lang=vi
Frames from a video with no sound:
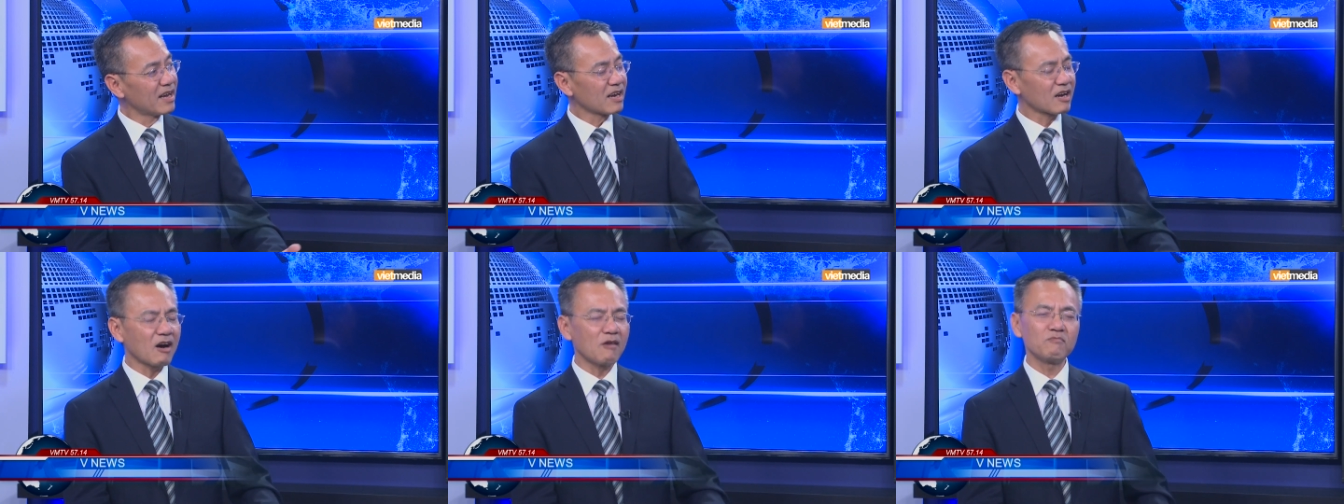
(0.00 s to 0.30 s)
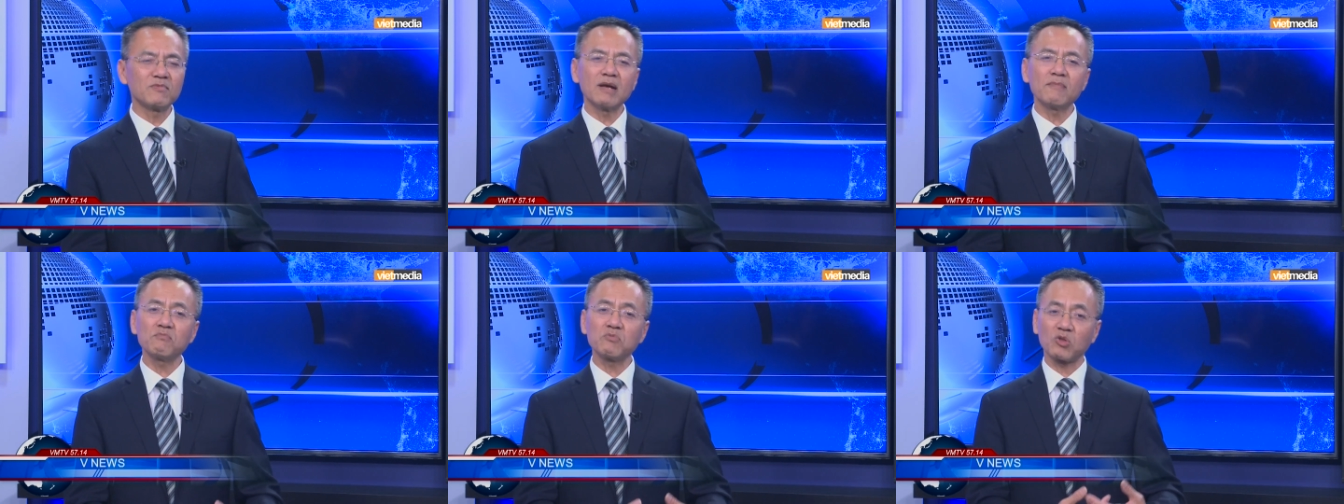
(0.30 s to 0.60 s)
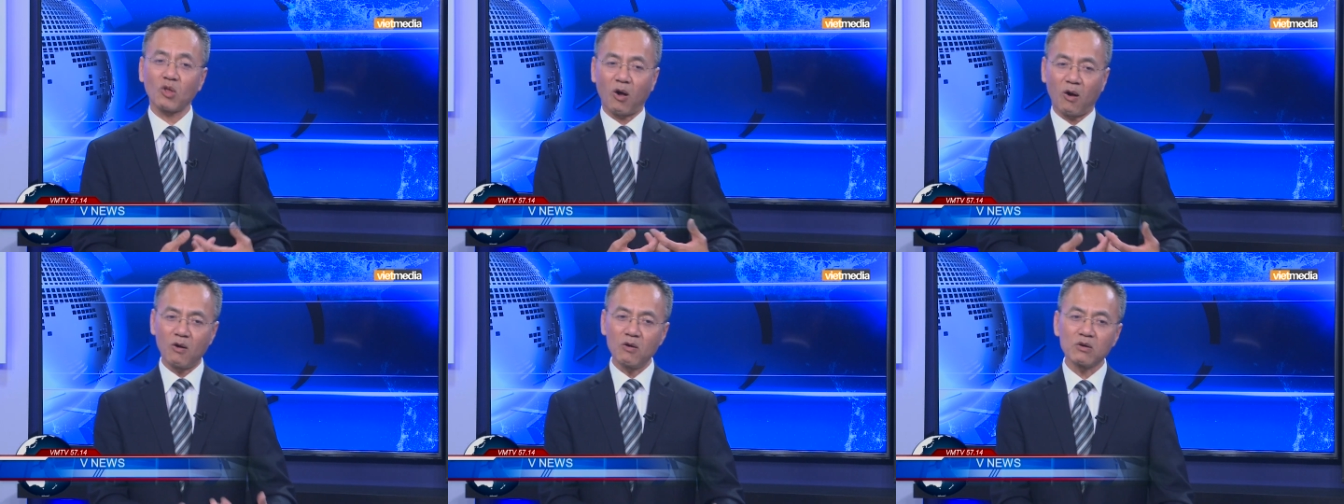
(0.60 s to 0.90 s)
không dám
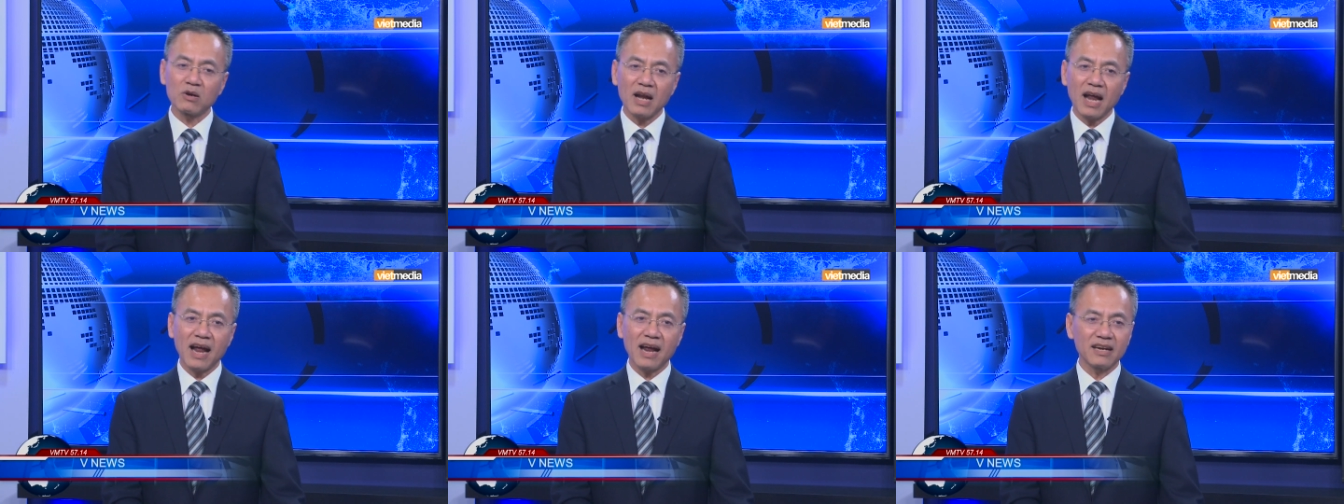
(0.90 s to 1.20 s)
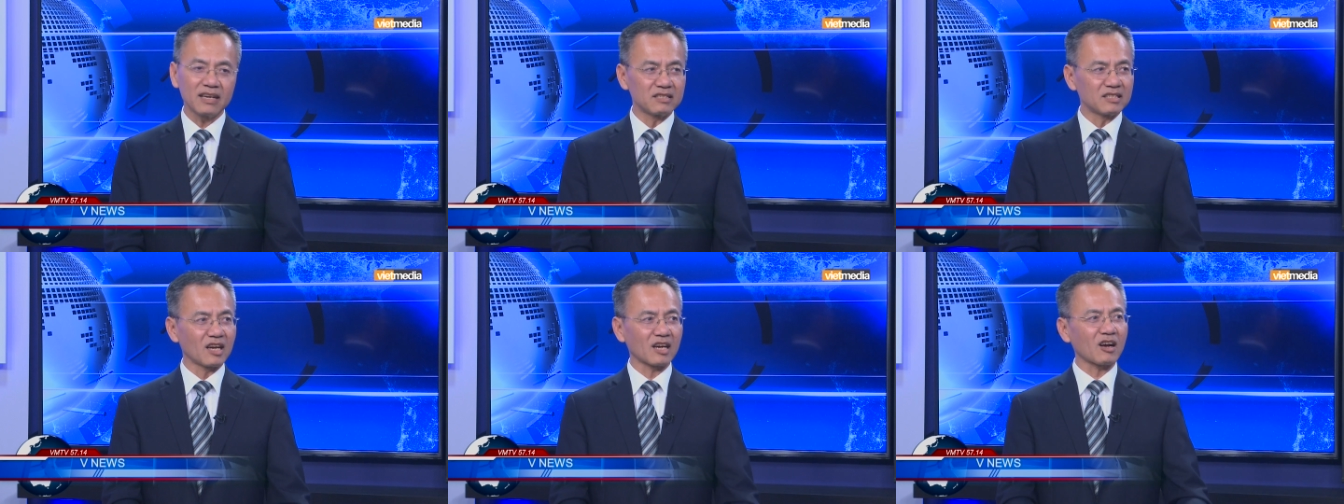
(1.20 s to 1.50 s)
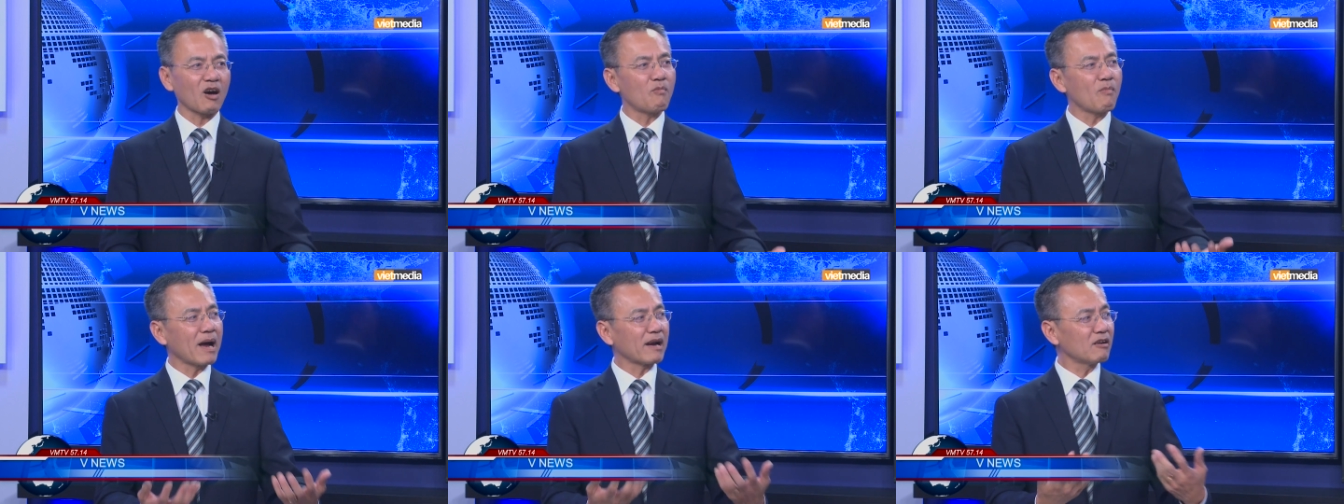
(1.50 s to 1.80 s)
tỏ ra thì sợ
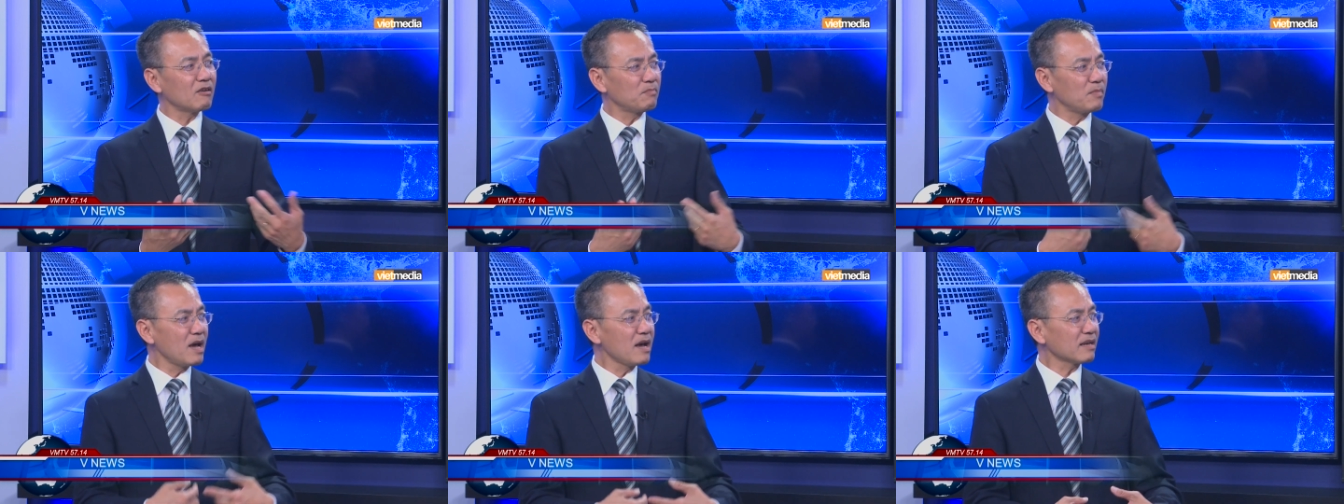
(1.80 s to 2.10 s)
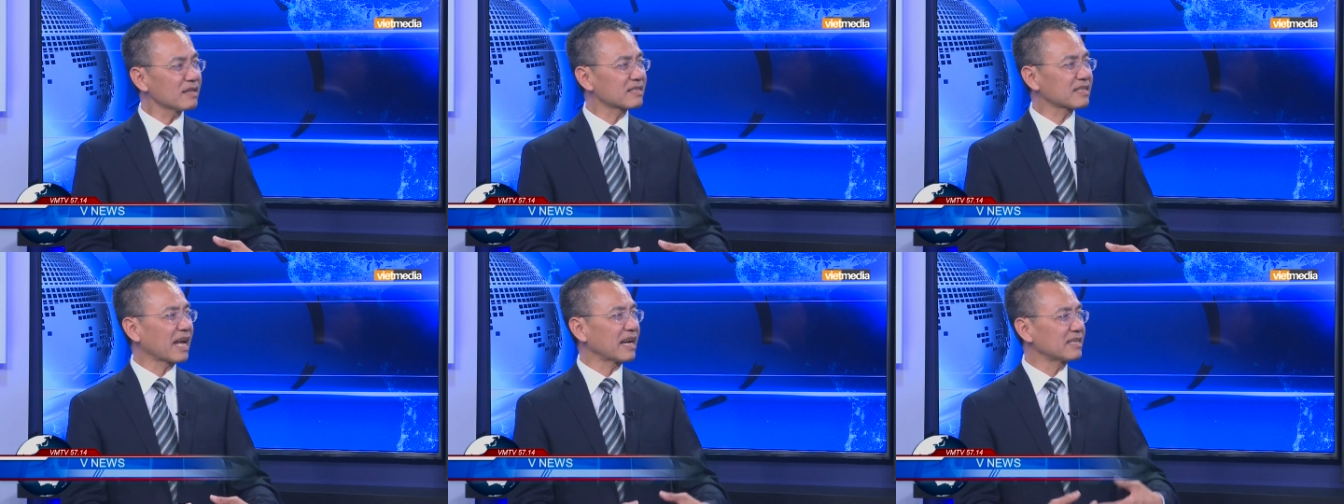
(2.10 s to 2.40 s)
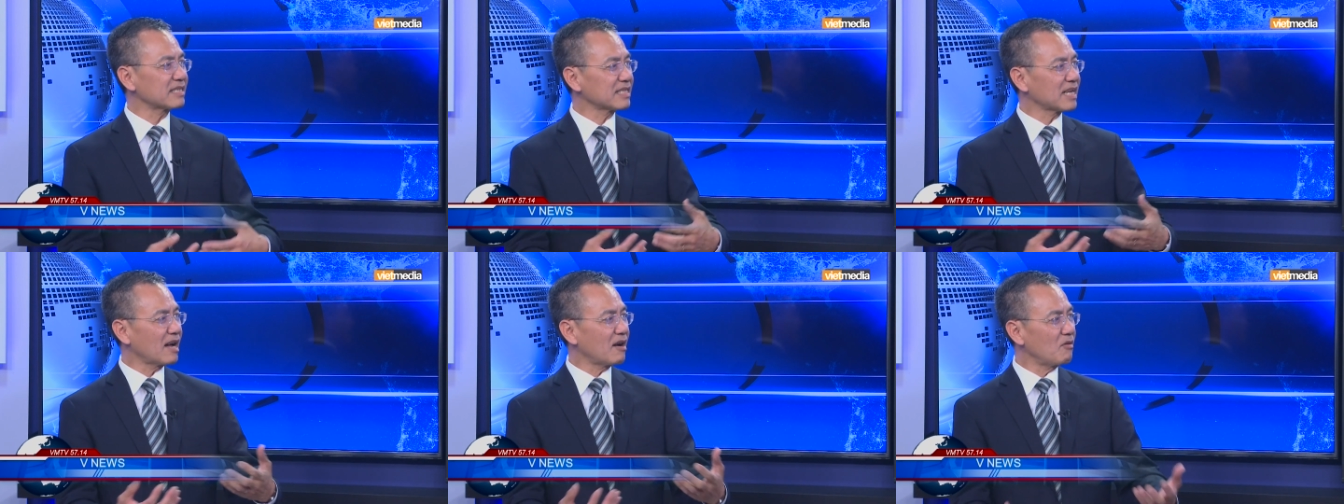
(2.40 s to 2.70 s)
công an nó biết là
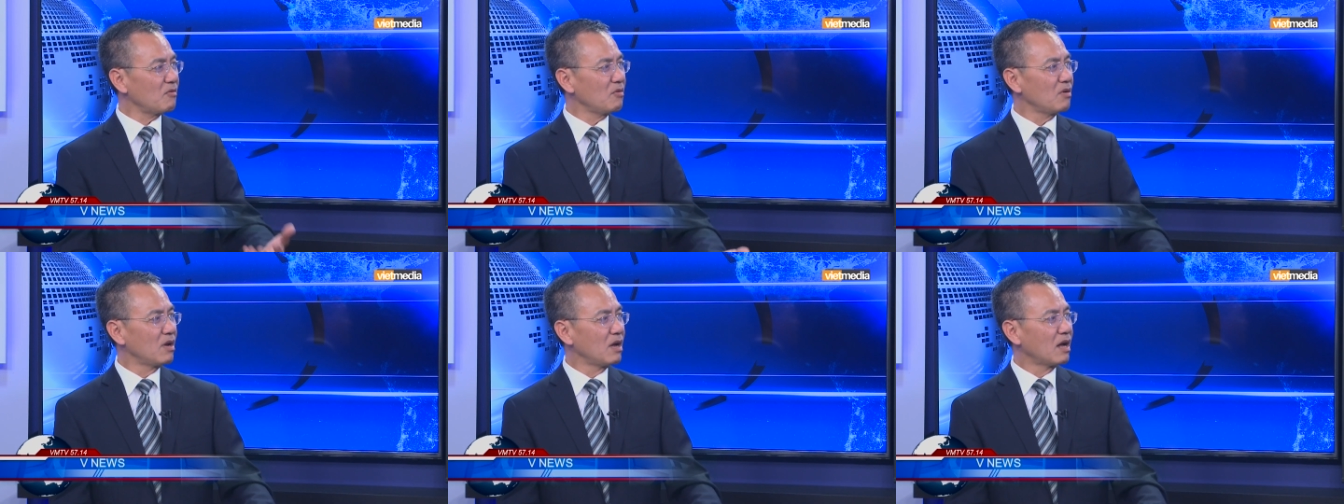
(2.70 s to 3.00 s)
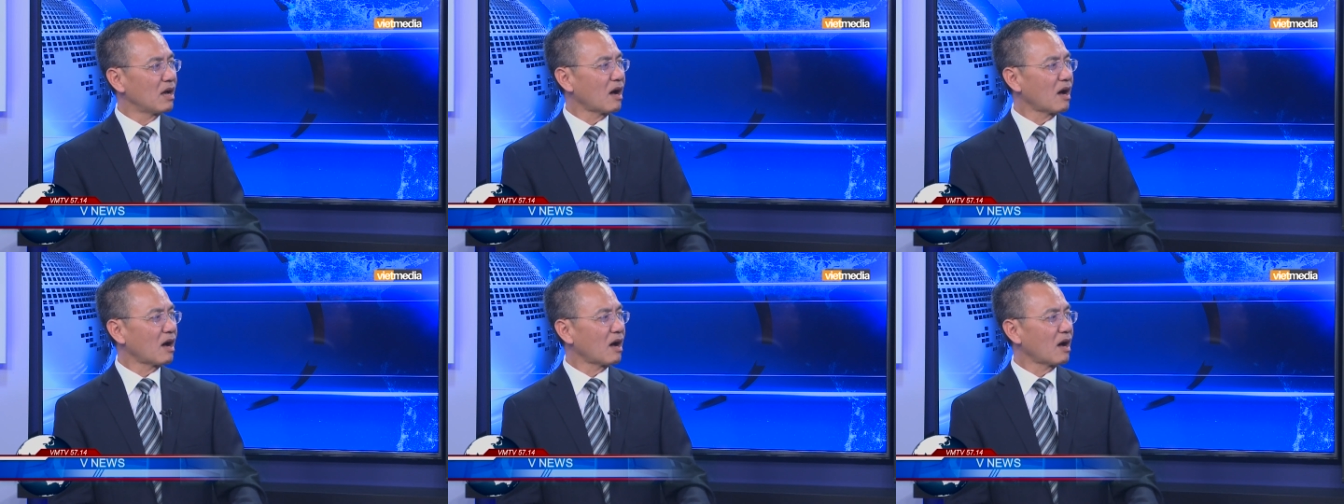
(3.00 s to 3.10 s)
tại sao